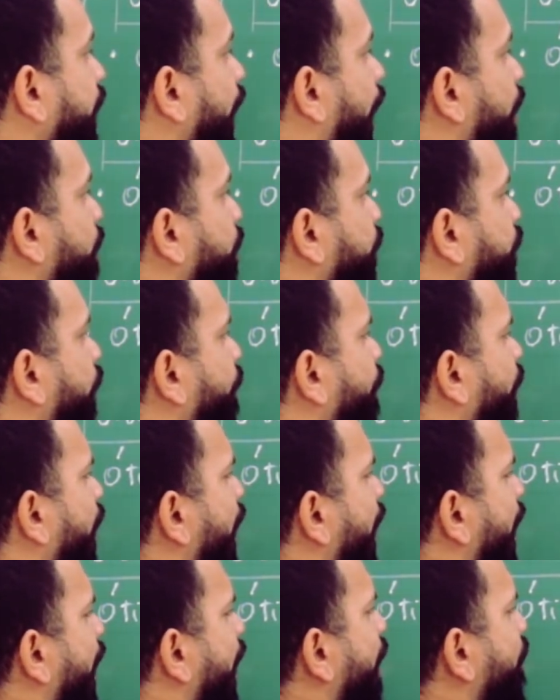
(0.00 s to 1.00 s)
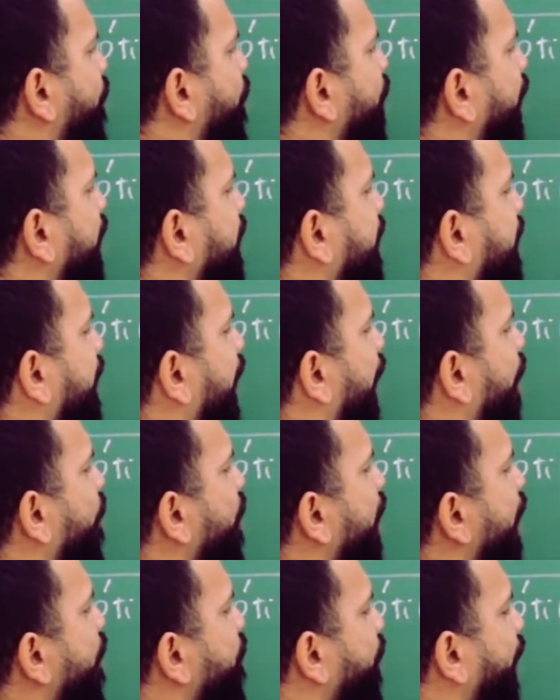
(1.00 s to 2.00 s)
temos reflexão,
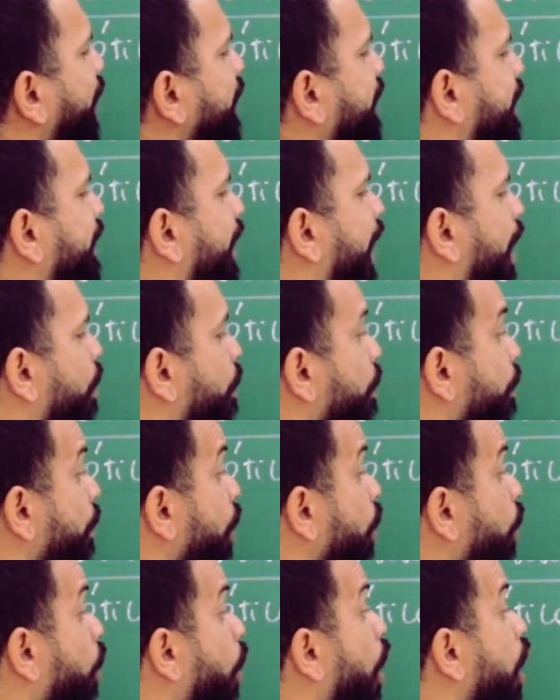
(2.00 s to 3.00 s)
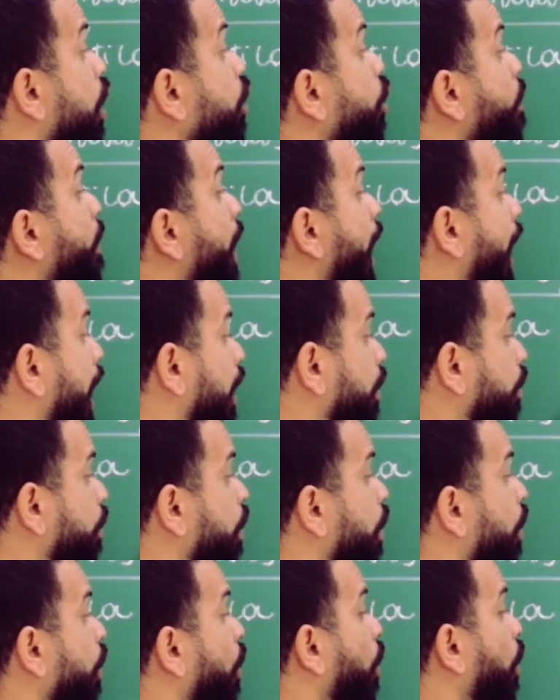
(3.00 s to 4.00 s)
refração, olho
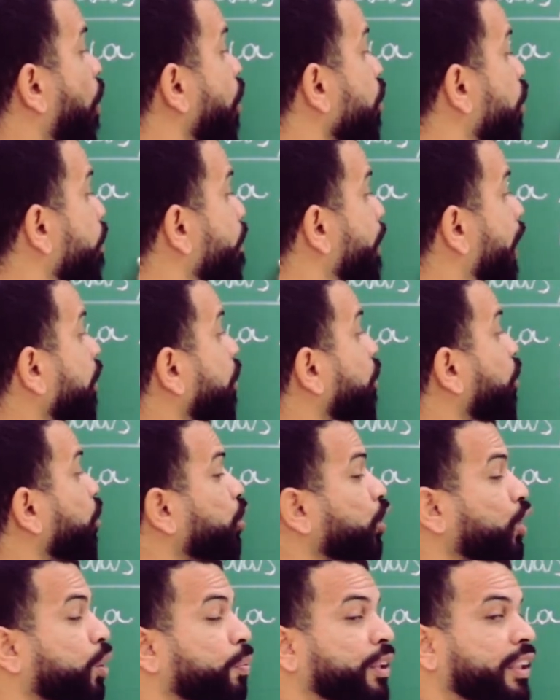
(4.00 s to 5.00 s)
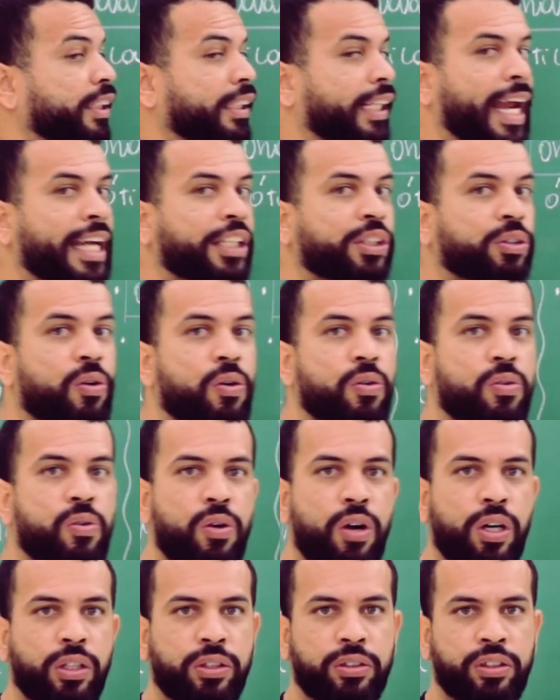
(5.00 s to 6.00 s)
humano. Olho humano nos últimos três
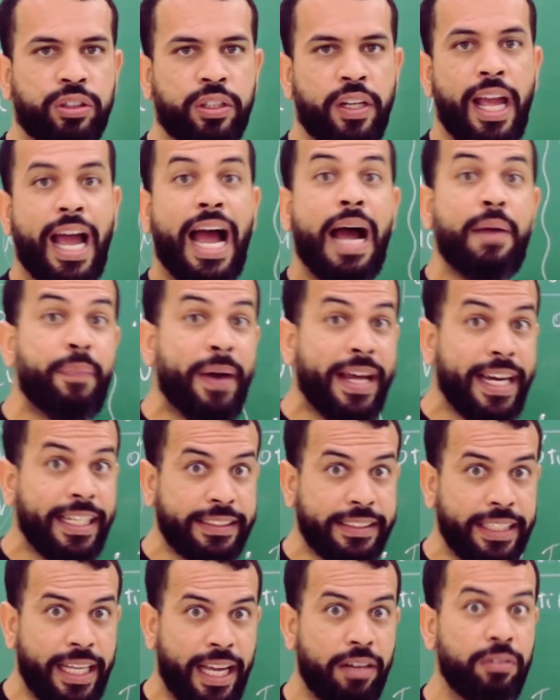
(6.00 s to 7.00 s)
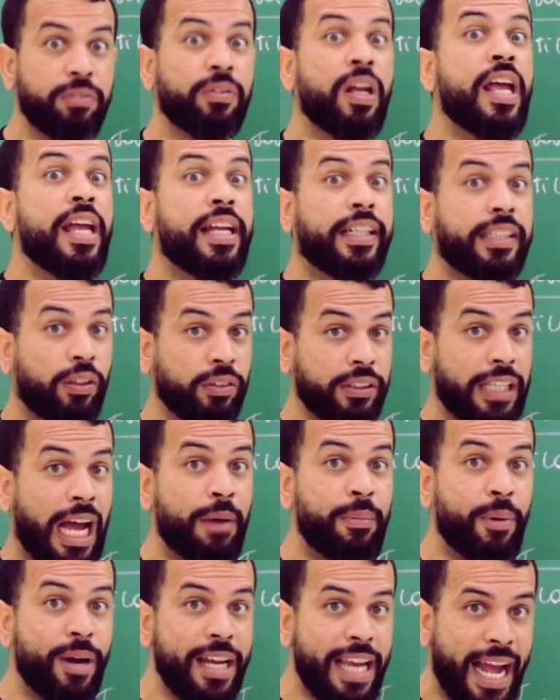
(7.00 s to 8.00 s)
concursos apareceram, então dá
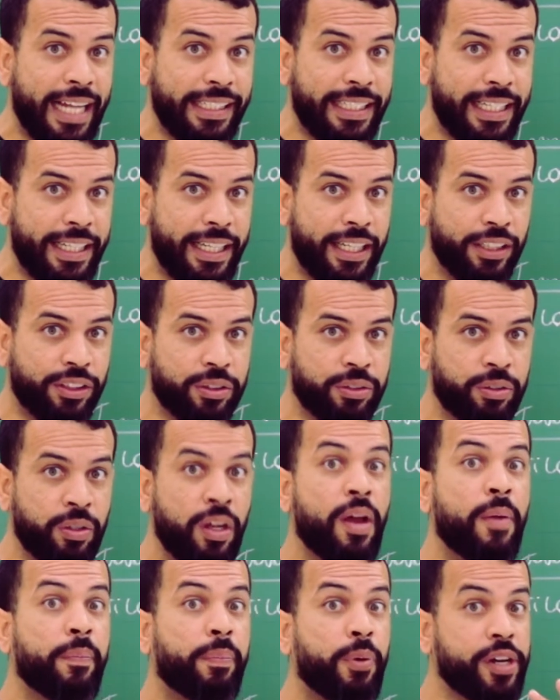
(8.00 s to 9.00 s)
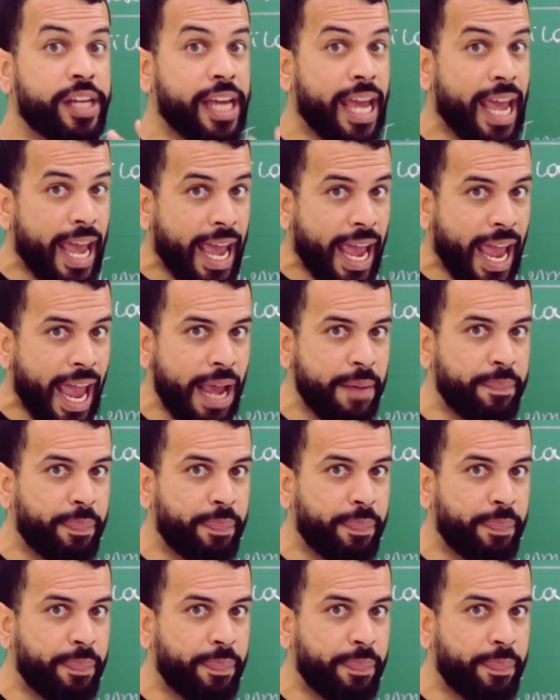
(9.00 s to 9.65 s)
uma olhada nisso, porque é